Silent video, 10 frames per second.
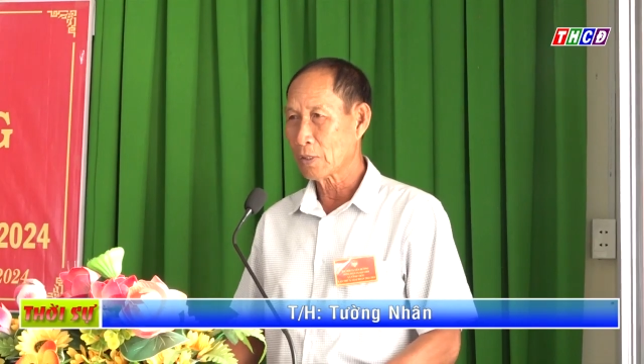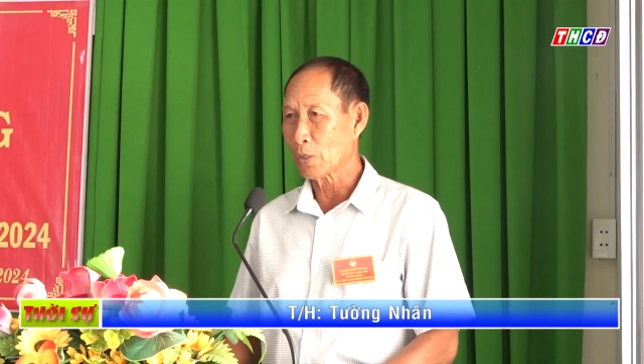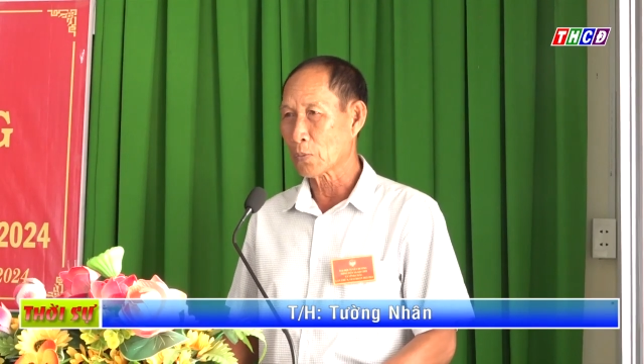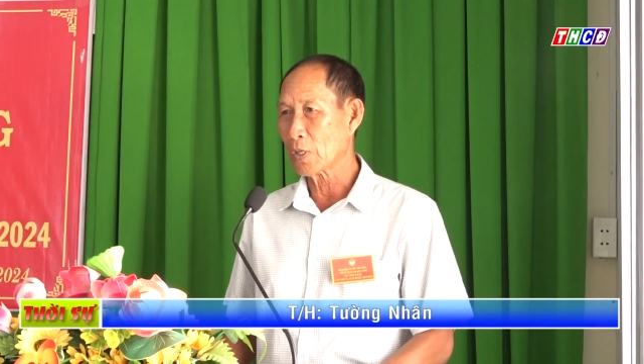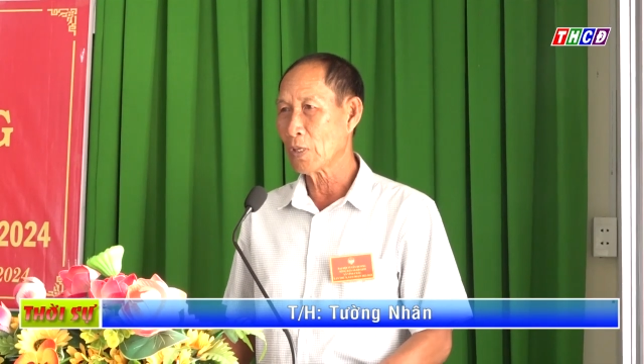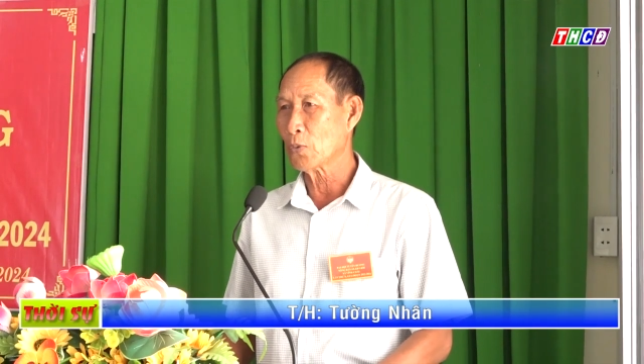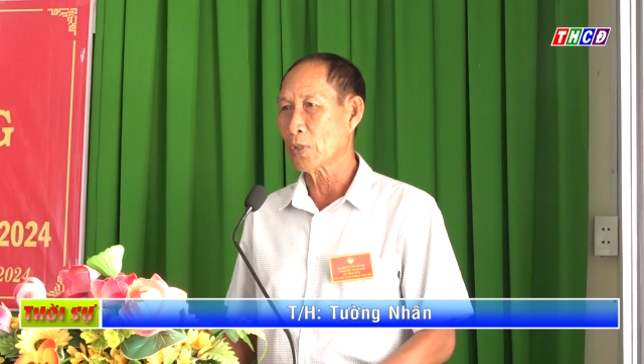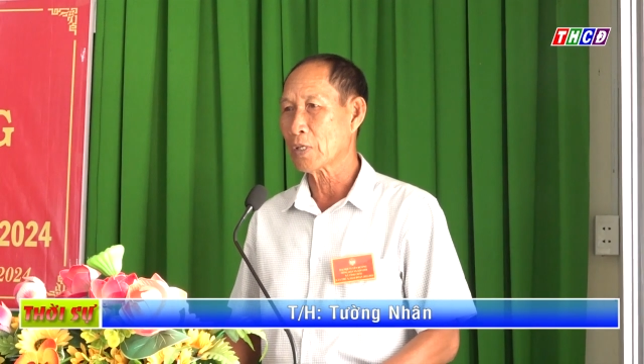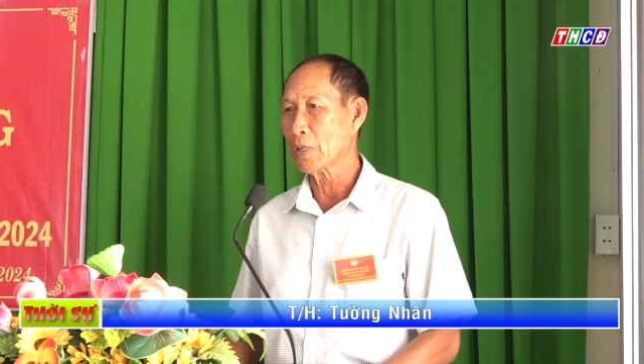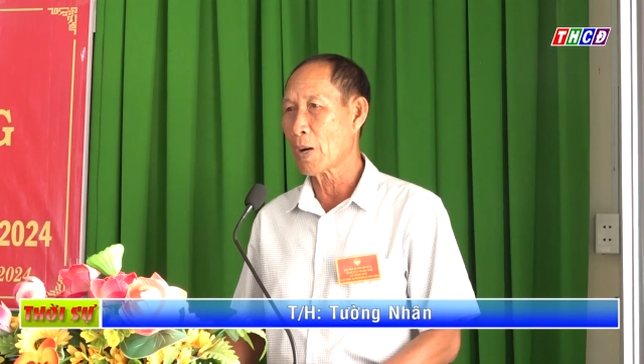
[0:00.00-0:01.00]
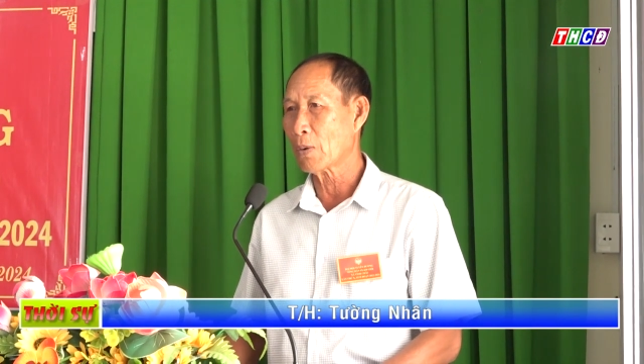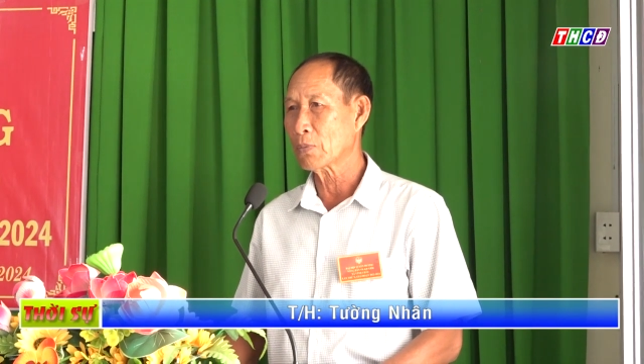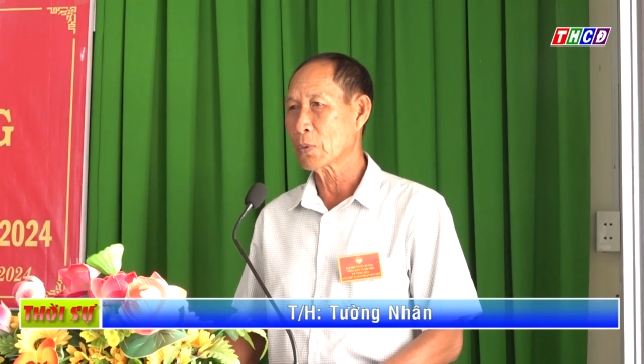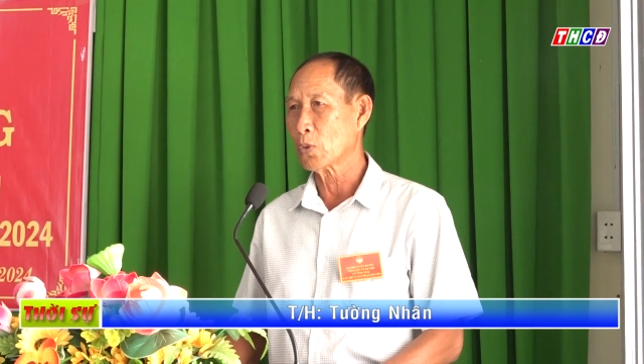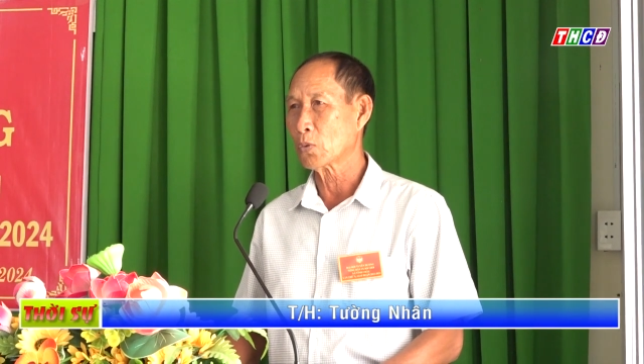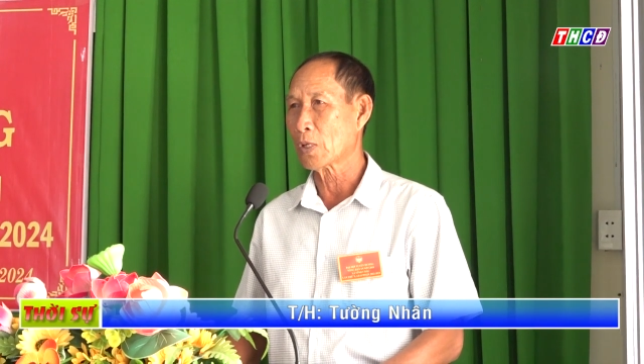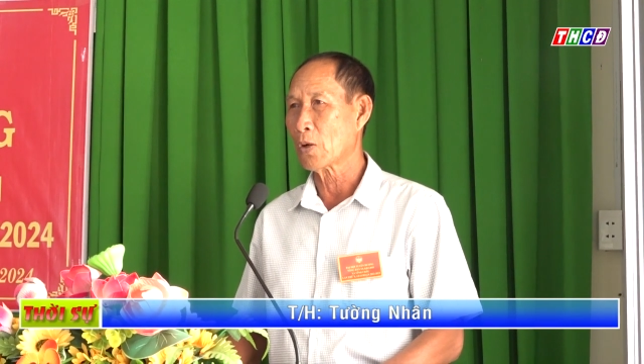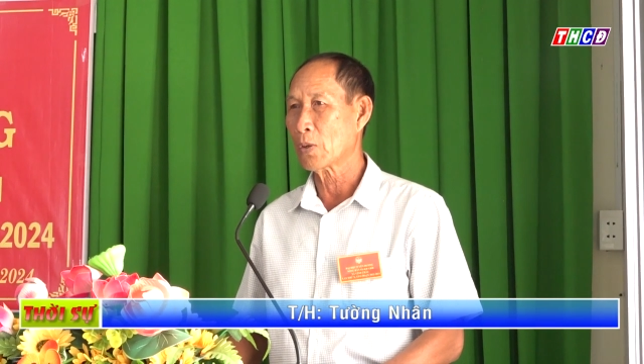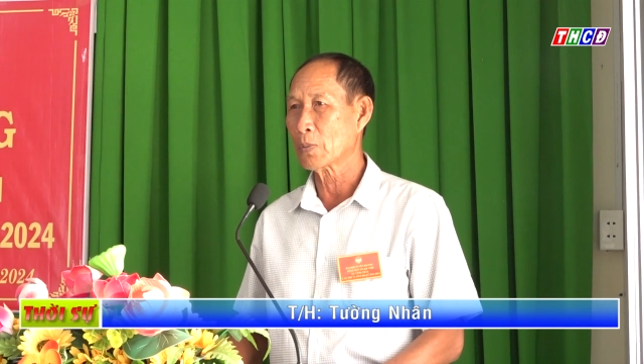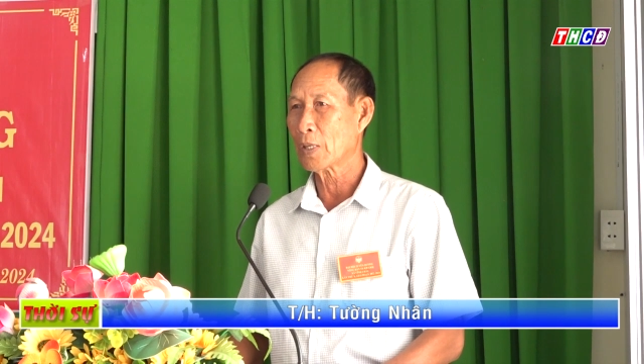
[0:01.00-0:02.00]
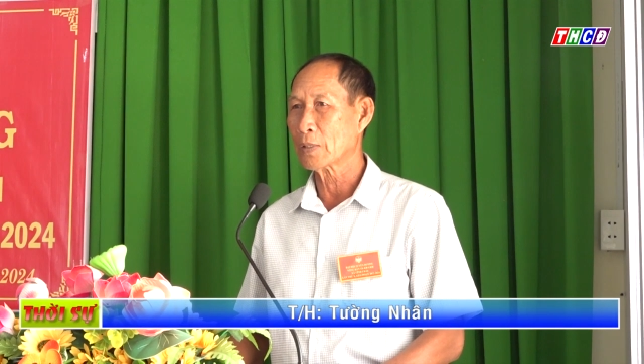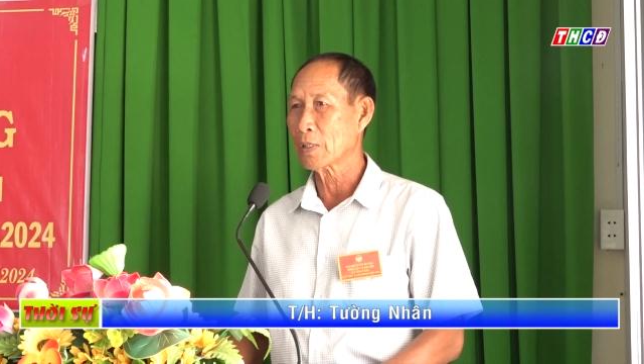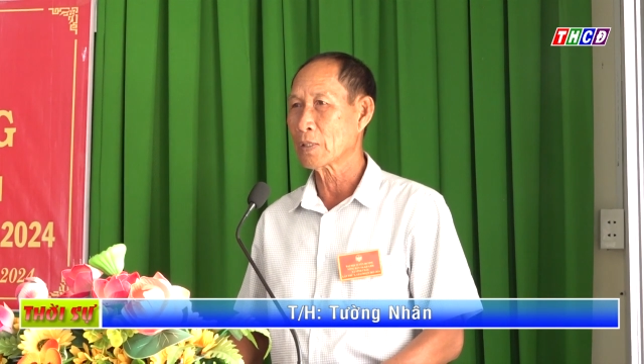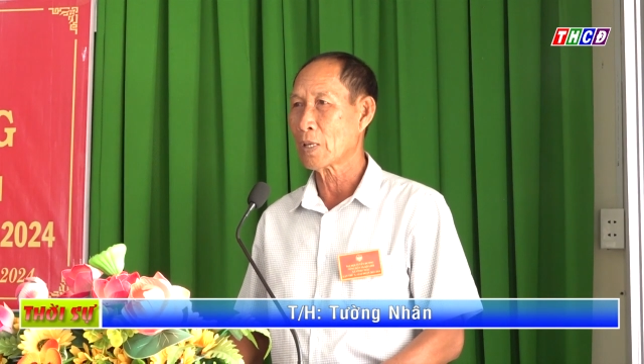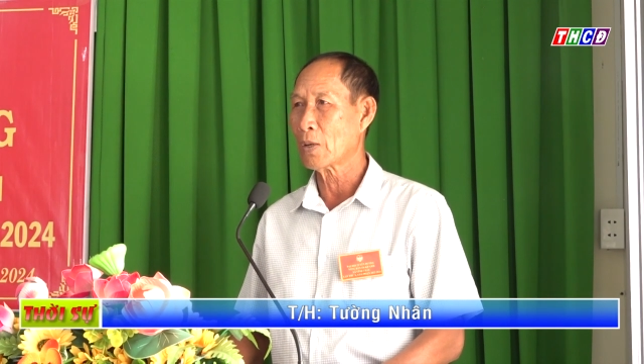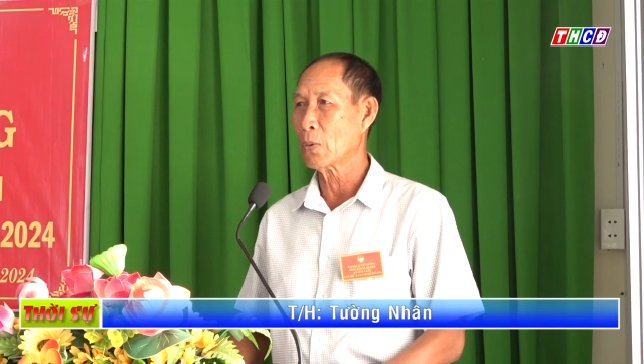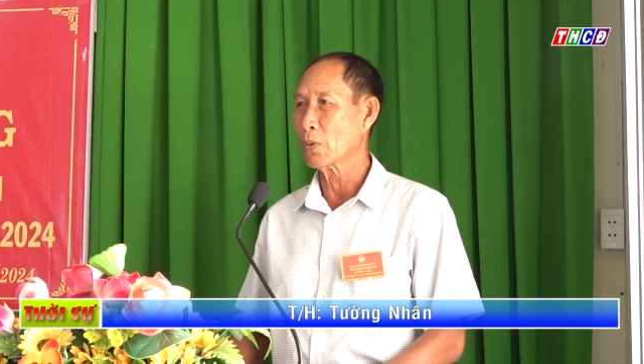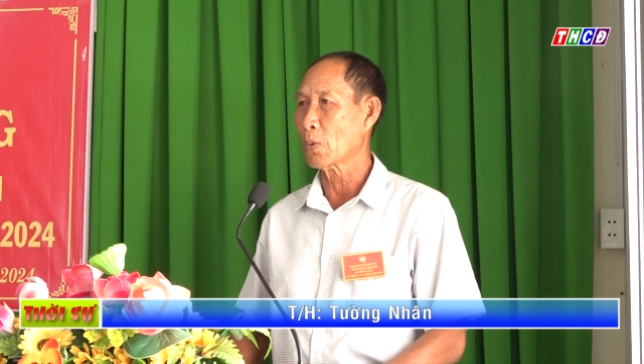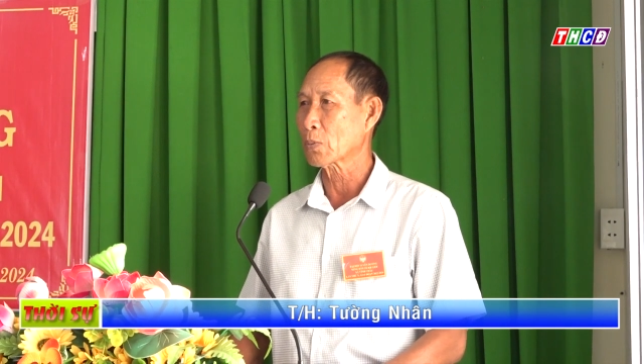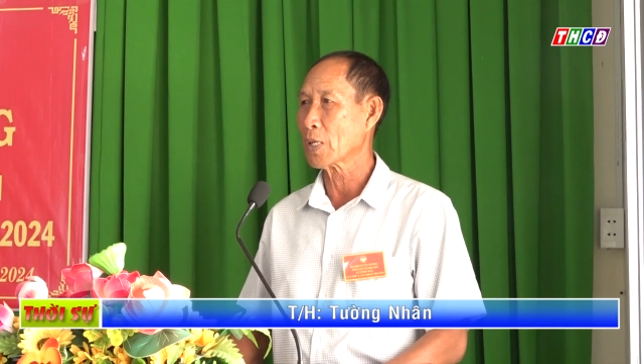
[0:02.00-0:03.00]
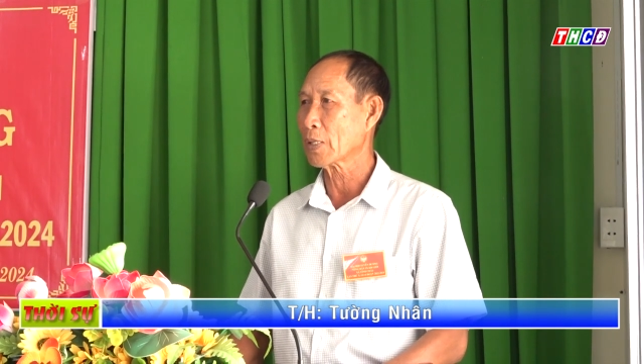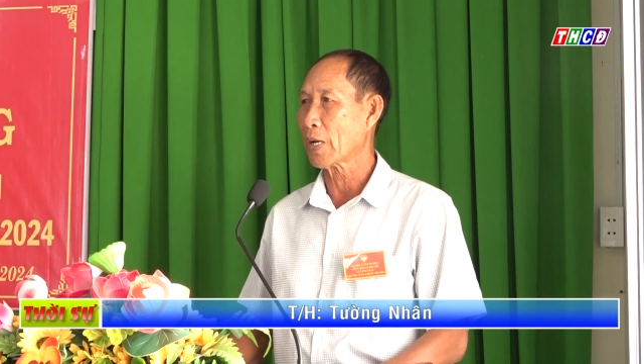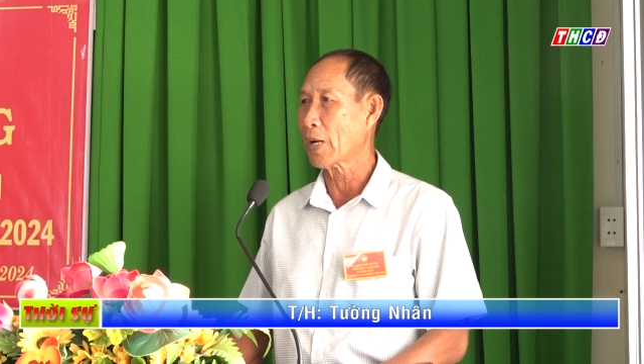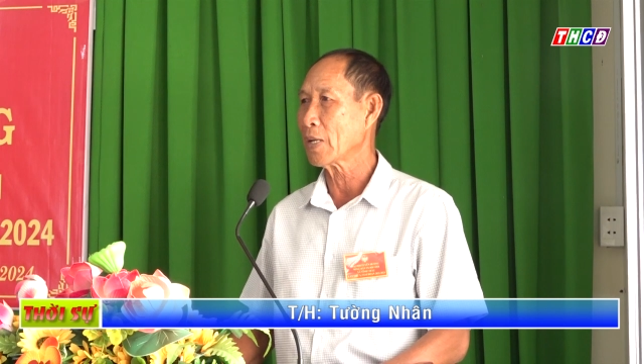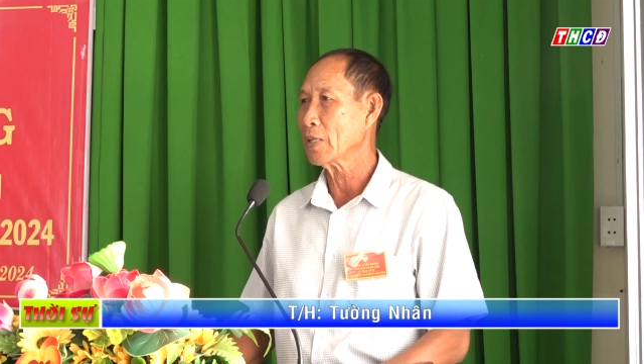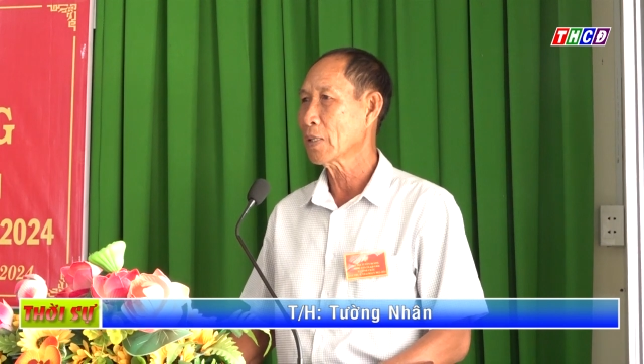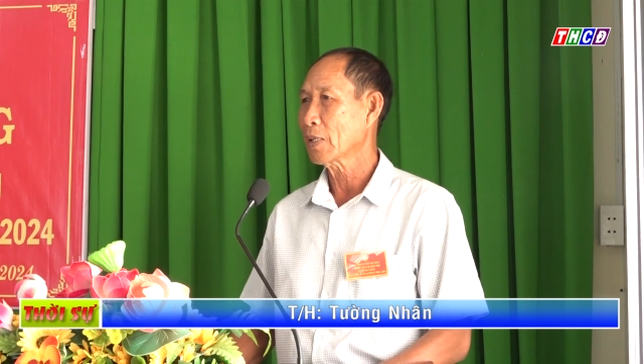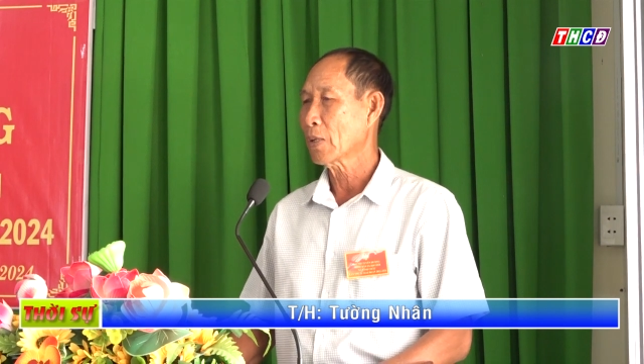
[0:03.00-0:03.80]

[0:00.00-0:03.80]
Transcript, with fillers: triển mới về chất, chuyển dịch mạnh cơ cấu cây trồng vật nuôi,